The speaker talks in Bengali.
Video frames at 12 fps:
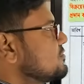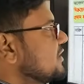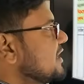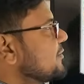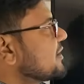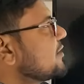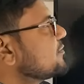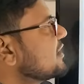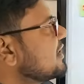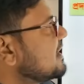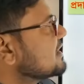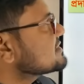তো এবার
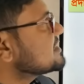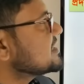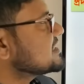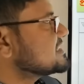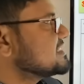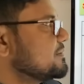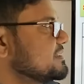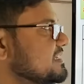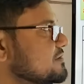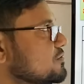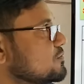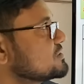আমরা শেষের
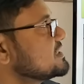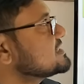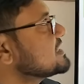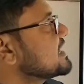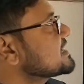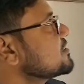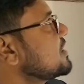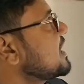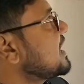জাবেদাটি করবো শেষে আরেকটা